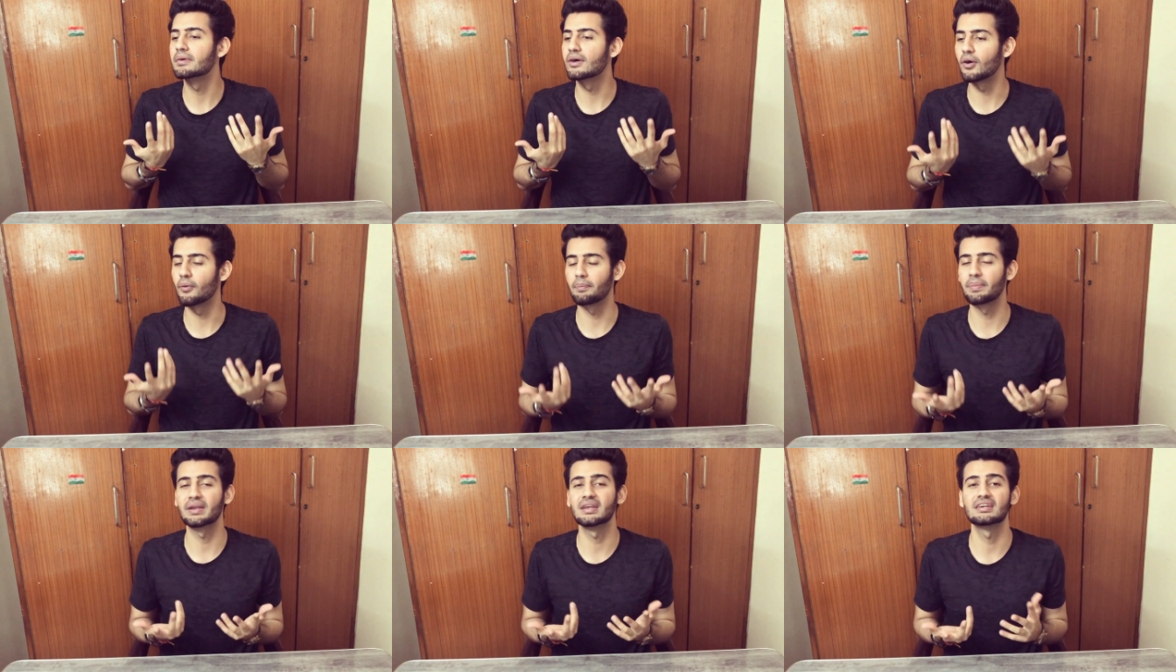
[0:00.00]

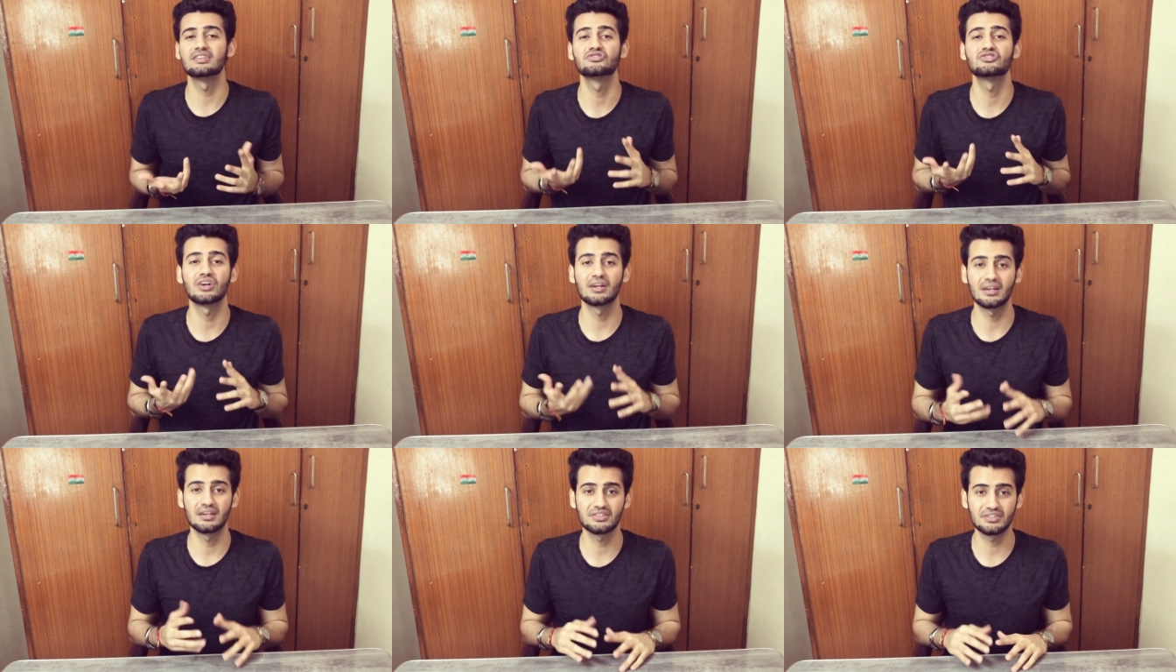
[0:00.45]
ओपिनियन
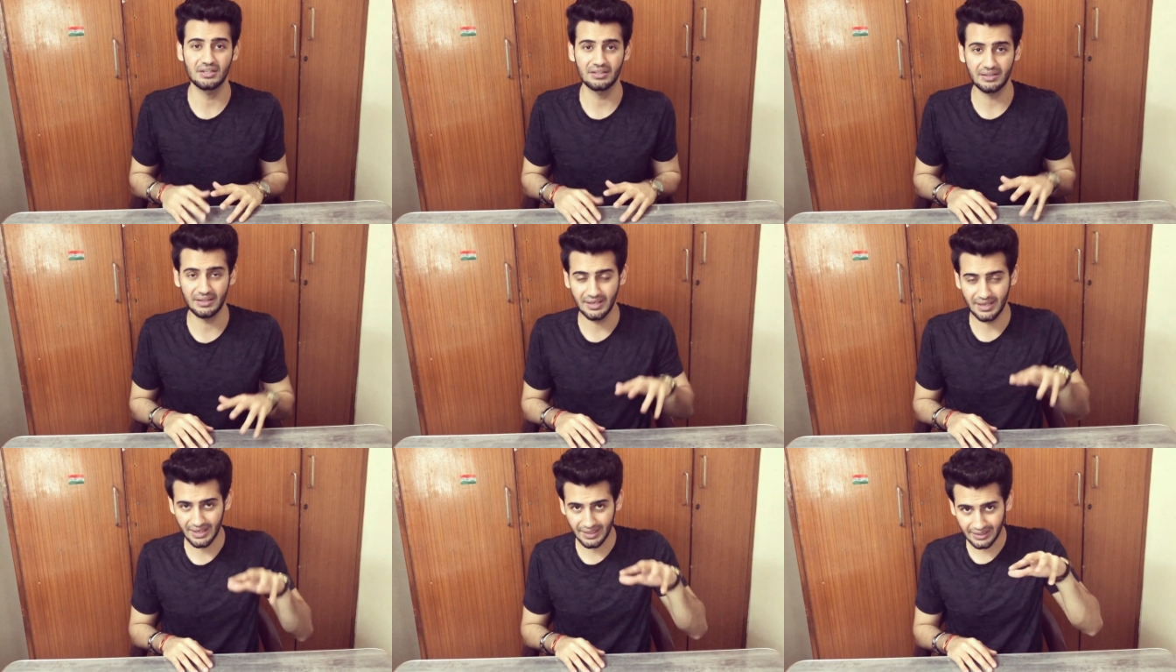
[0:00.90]
जानना
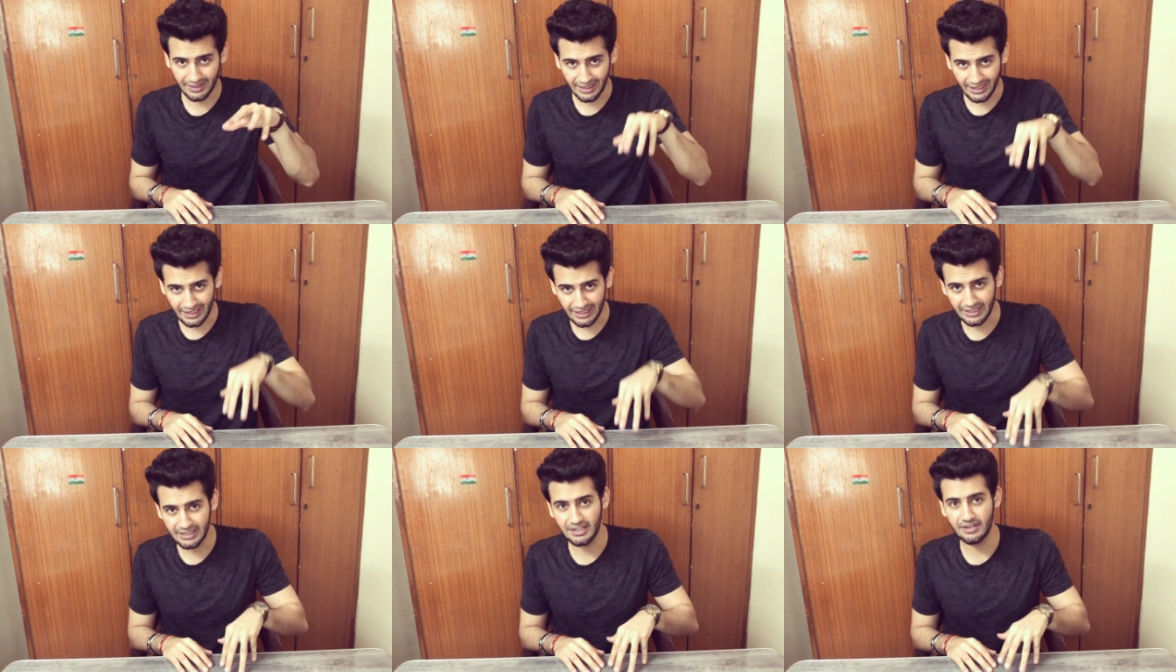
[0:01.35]
चाहते हैं एक
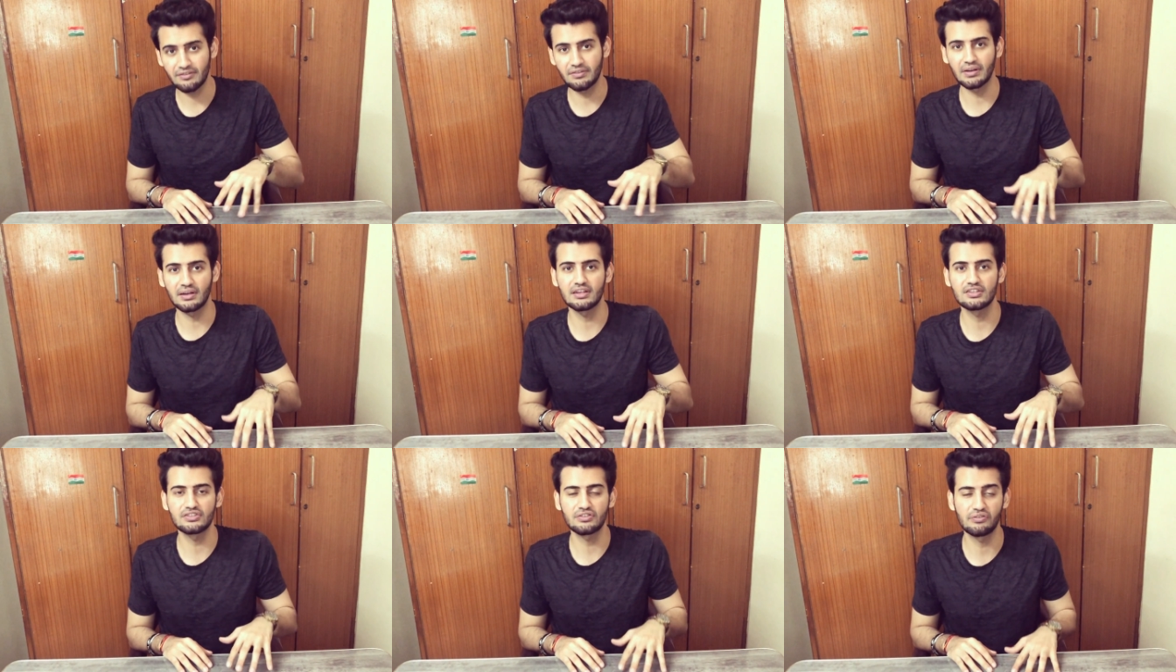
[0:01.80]
इंडियन
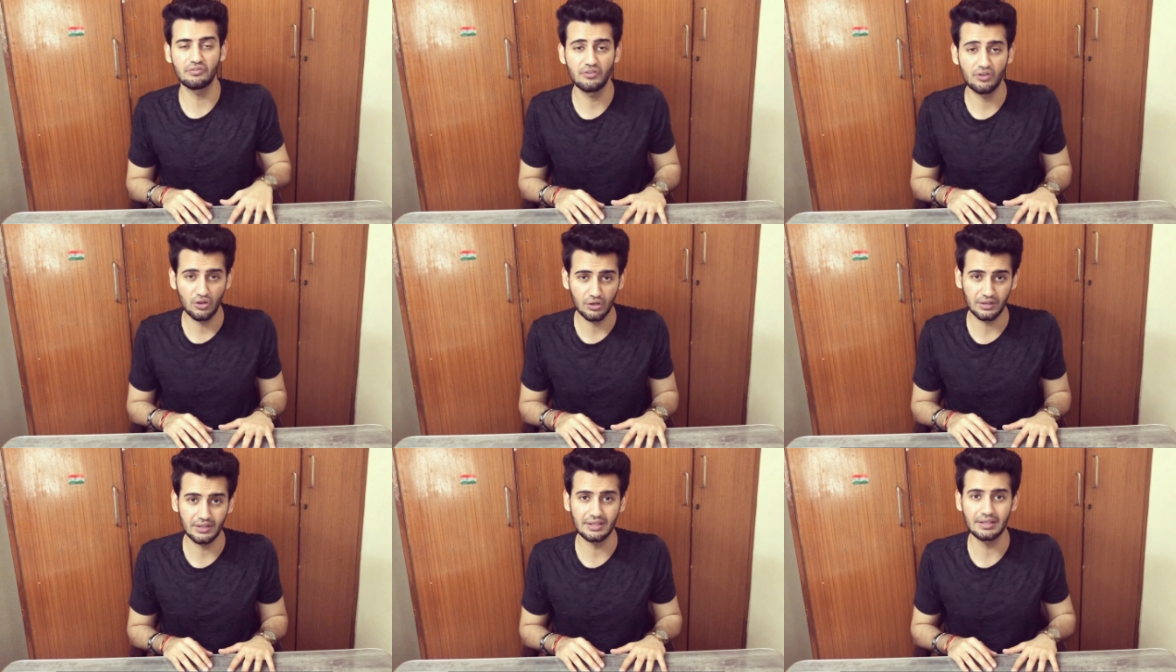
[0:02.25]
फ्रेग्रेंस
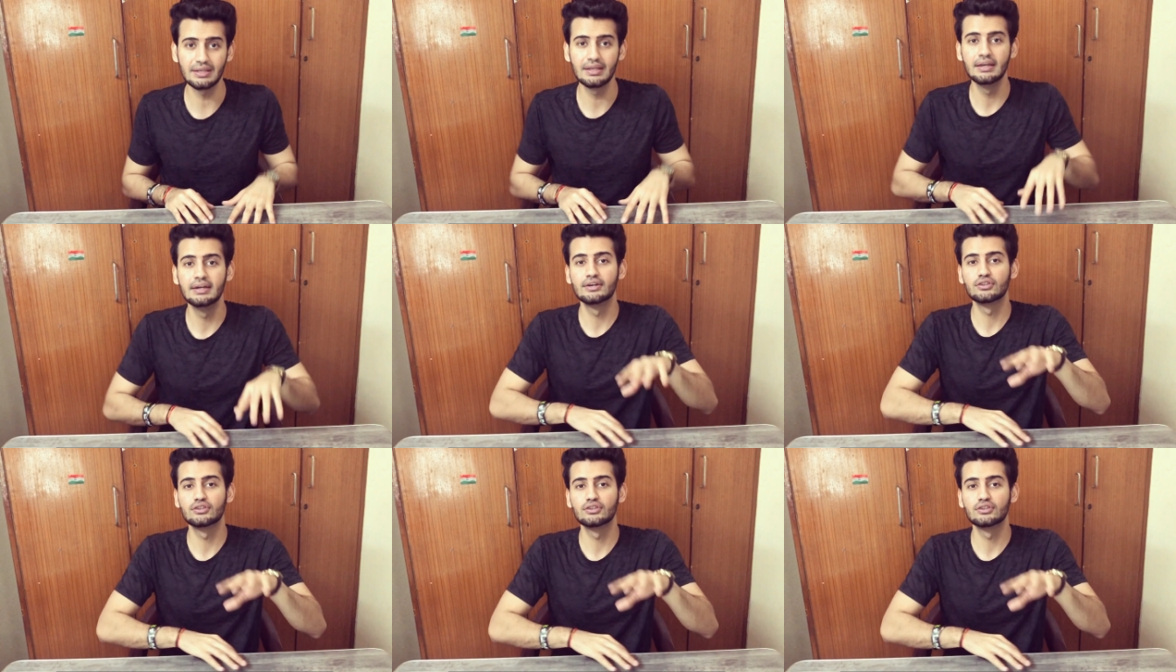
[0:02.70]
रिव्यूअर की